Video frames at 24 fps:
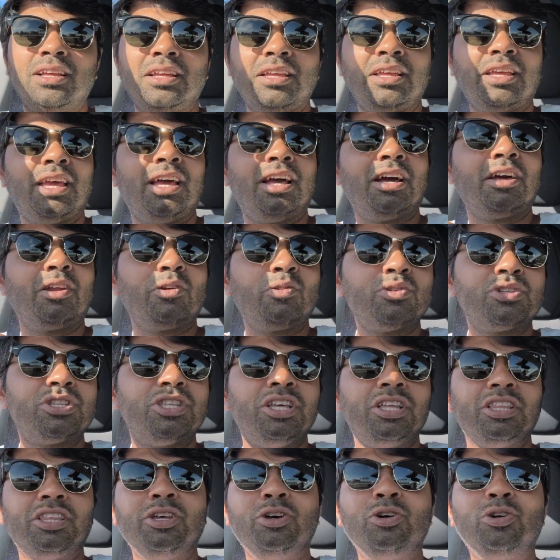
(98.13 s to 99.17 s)
क्या अगर कुछ
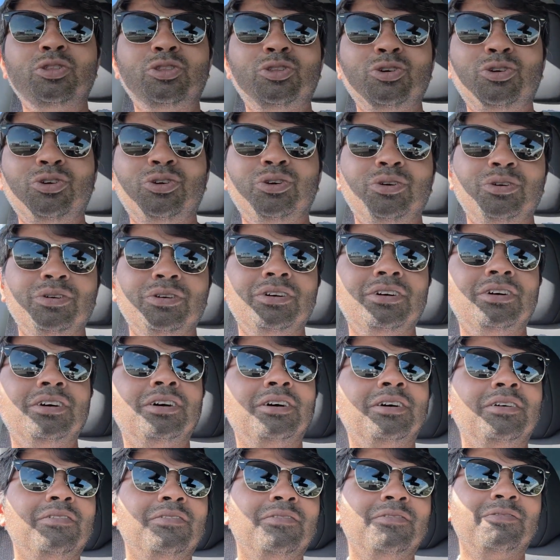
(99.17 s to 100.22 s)
देते हो तो
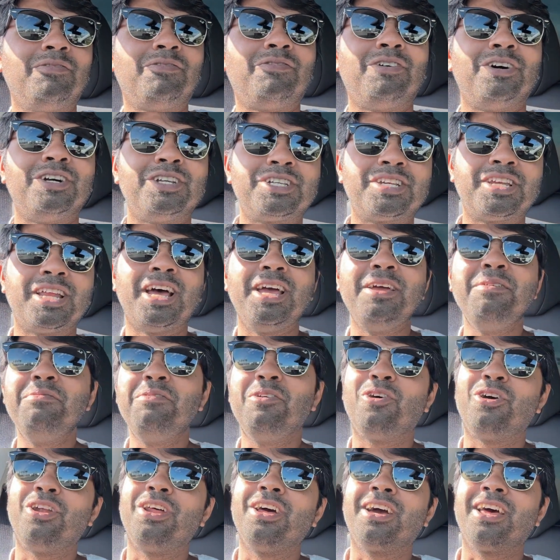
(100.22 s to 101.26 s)
फर्स्ट टाइम
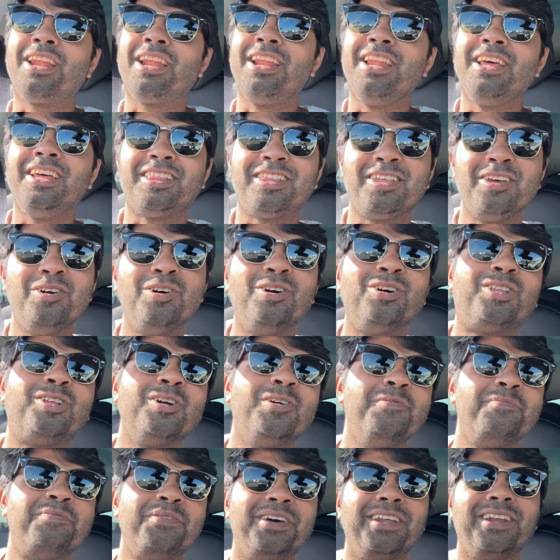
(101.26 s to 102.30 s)
और अगर लेते हो तो
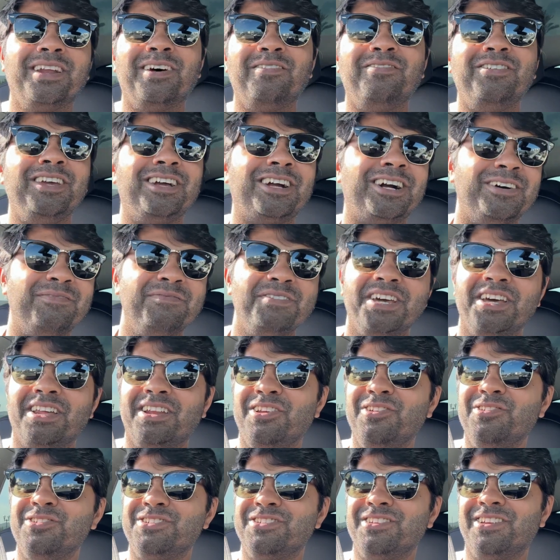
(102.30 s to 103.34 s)
फिर अभी कम है
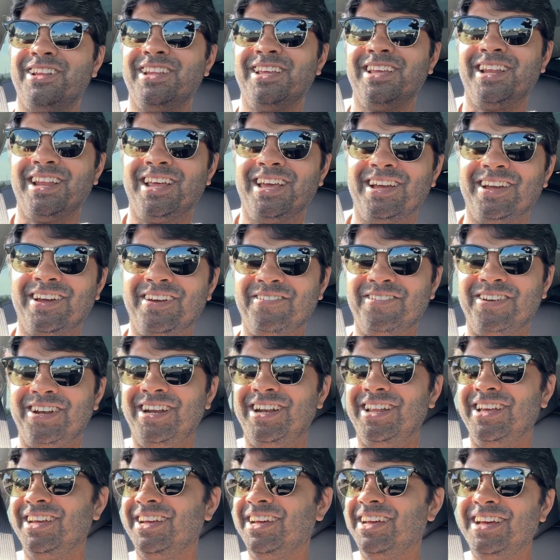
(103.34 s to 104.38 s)
यूजुअल लाइक
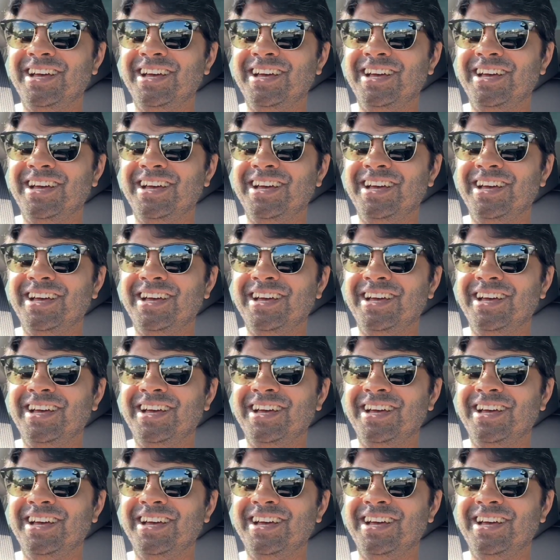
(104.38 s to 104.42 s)
एवरीडे